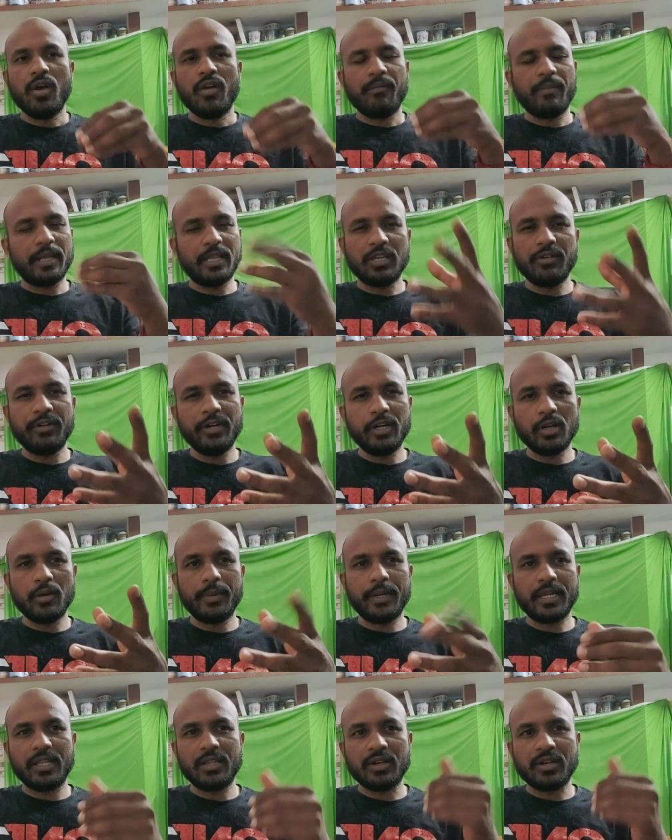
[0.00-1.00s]
పెద్ద వీడియోలు
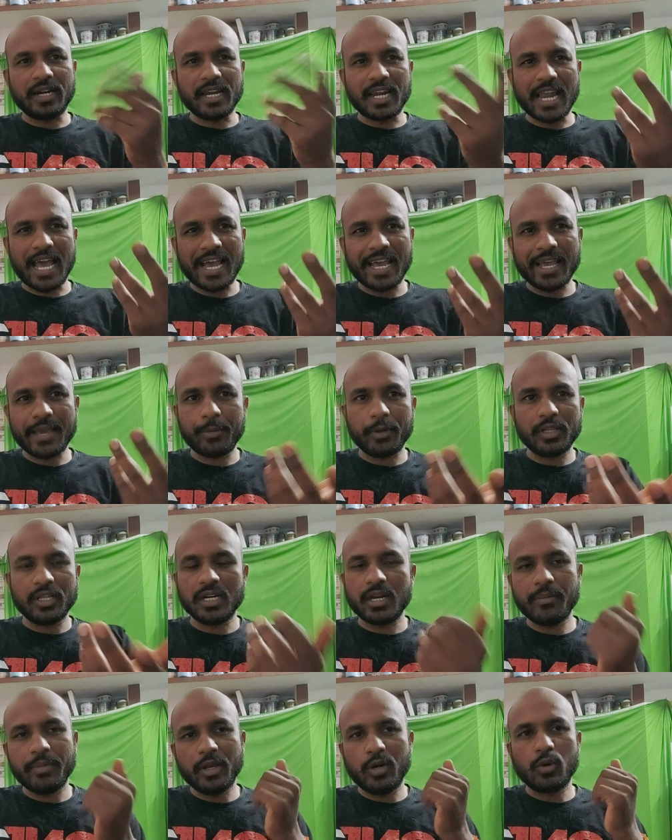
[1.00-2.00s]
పెట్టాను ఎందుకంటే లాగ్
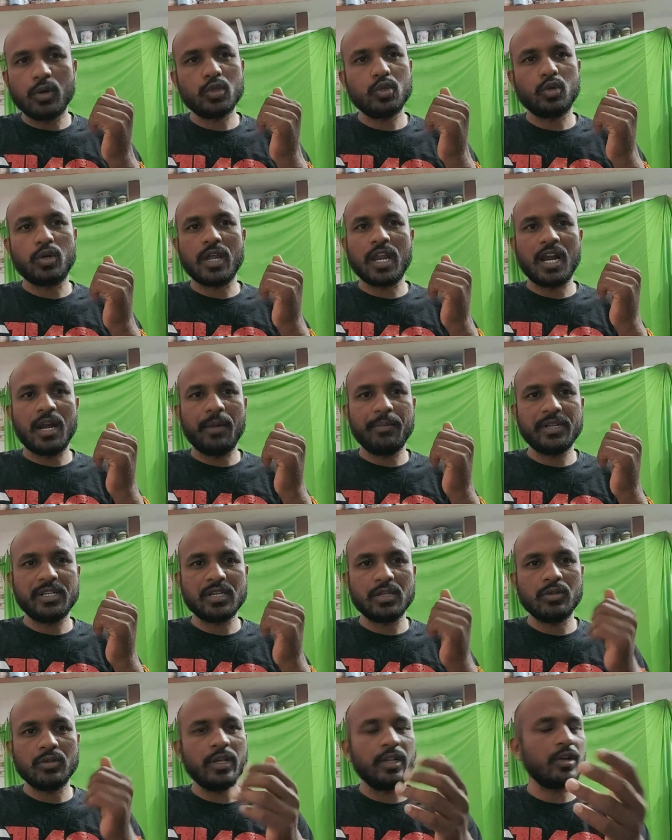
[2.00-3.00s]
అయిపోయిందంటే మీకు కూడా
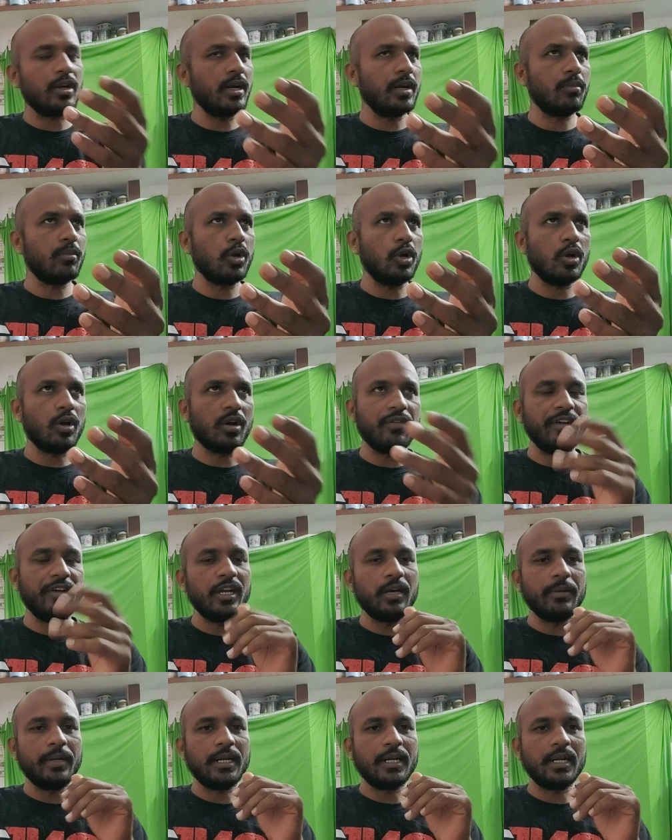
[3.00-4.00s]
చూడాలనిపించదు ఎందుకంటే మొన్న ఒక
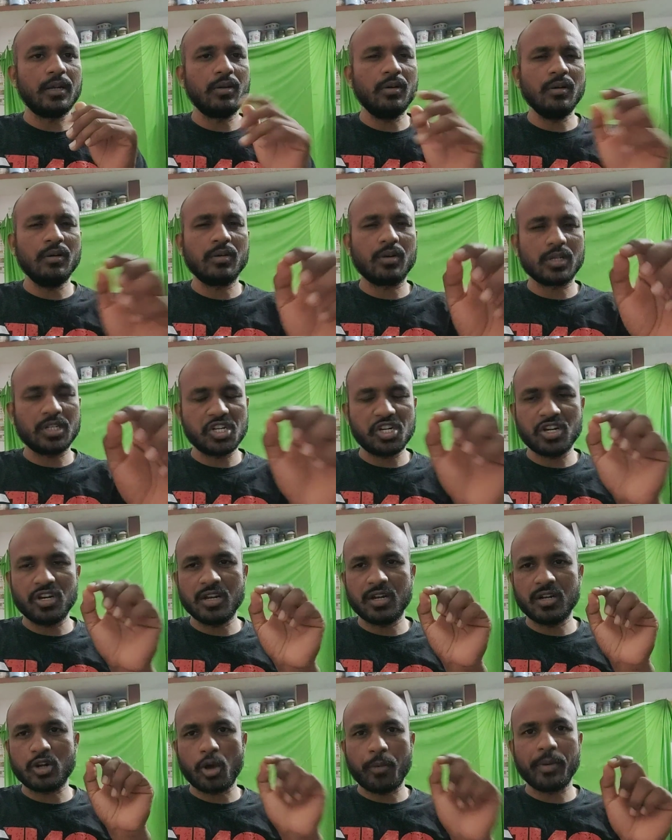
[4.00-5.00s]
వీడియో పెట్టినాను ఒక
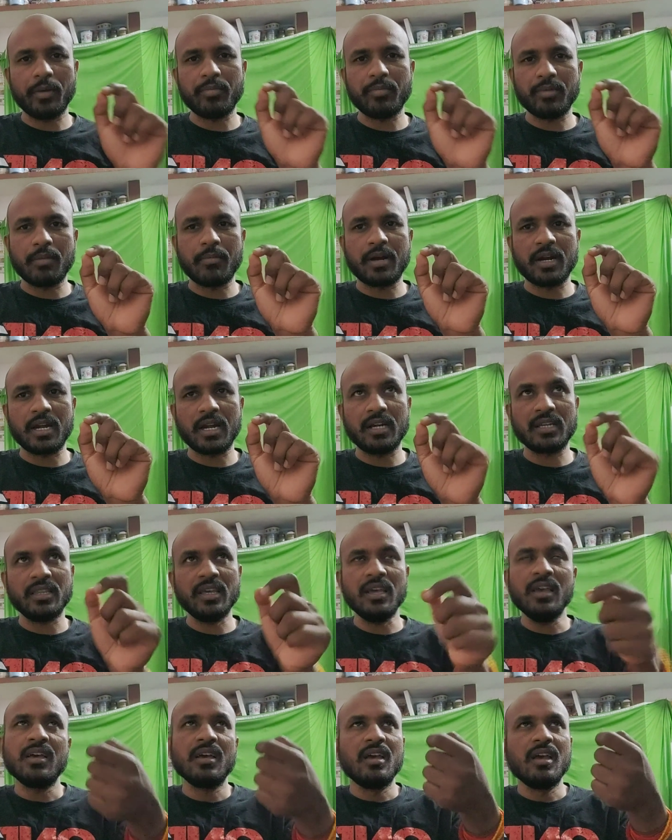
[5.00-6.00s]
చిన్న టాపిక్ మీద
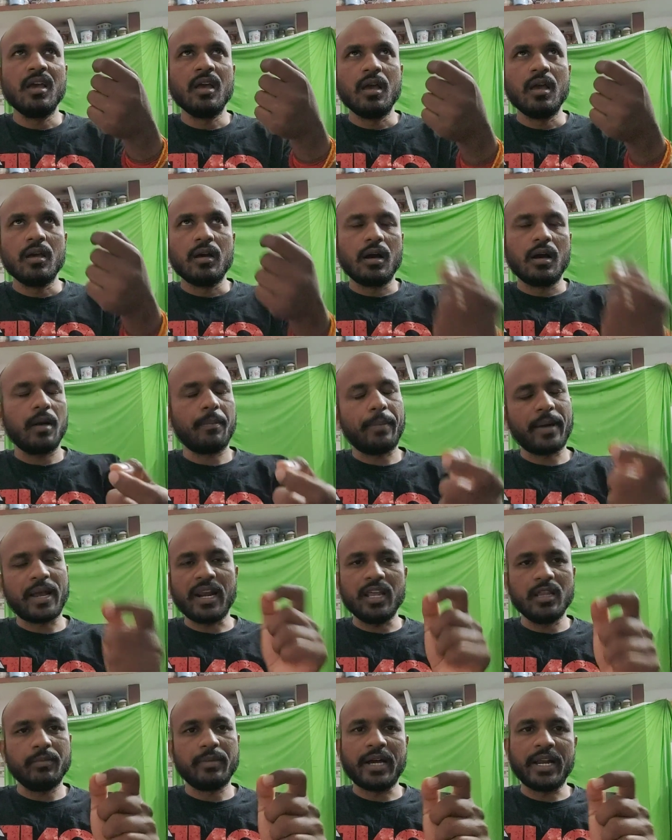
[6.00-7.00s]
మాట్లాడితే
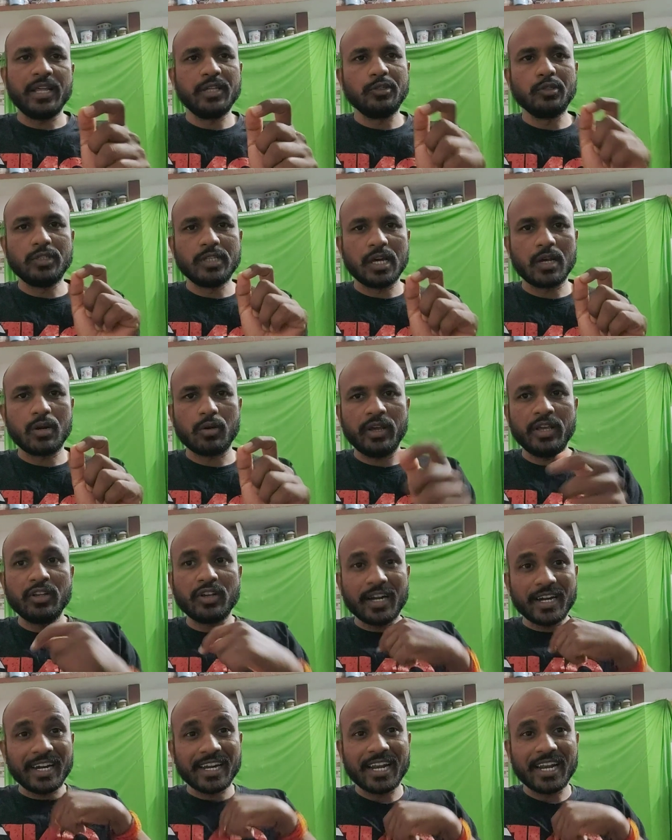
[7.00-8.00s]
పర్లేదు బాగానే చూశారు
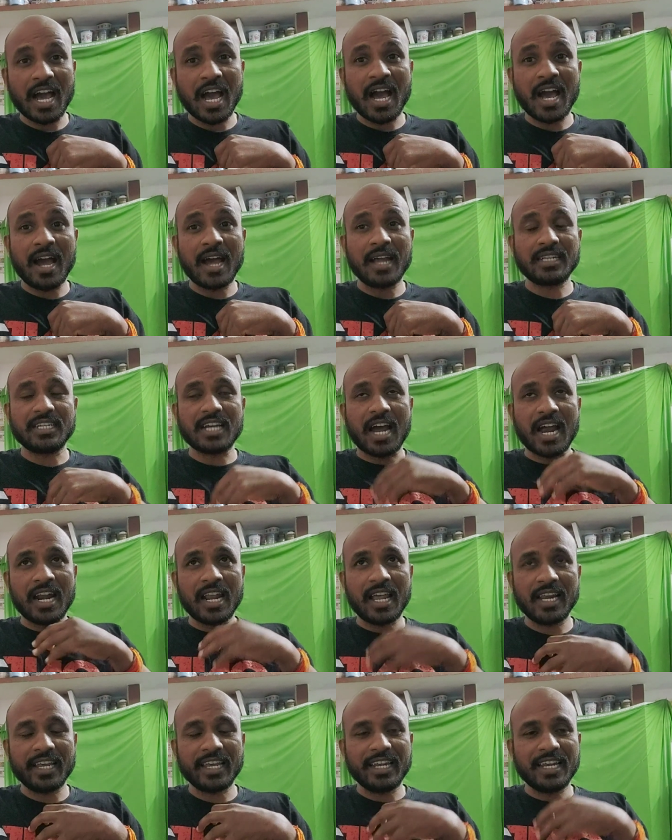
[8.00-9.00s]
ఎందుకంటే నా
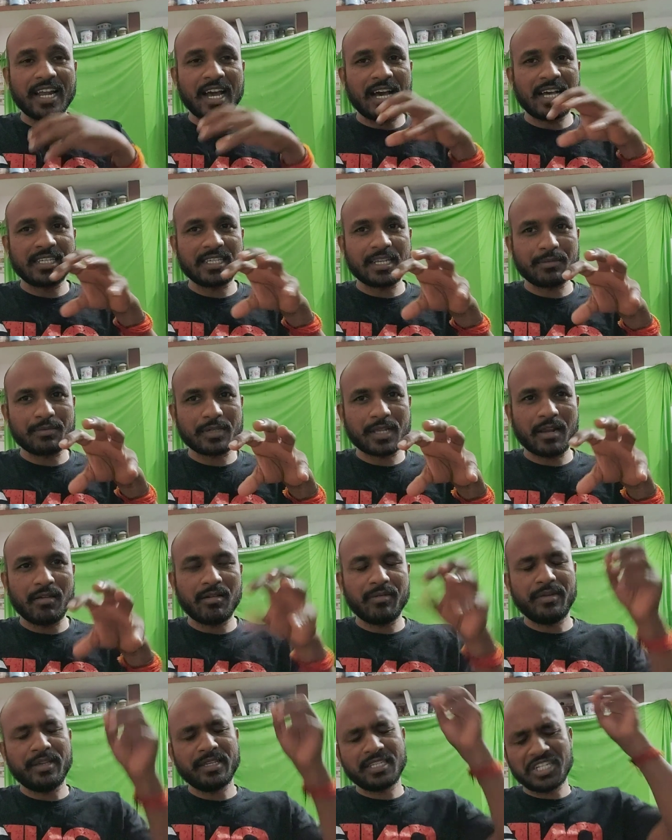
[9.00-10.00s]
ఛానల్కి నా
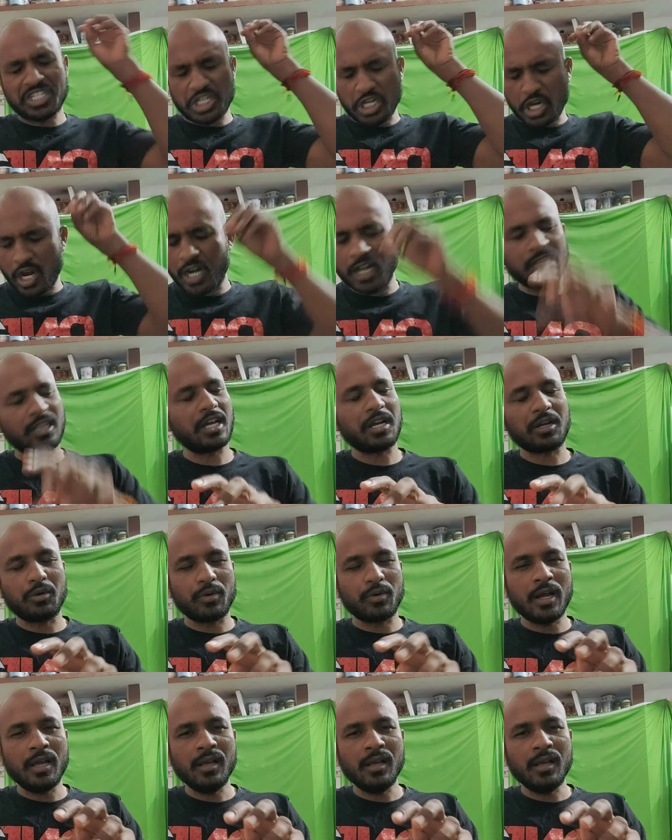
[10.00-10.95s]
సబ్స్క్రైబర్ బేస్కి చాలా తక్కువ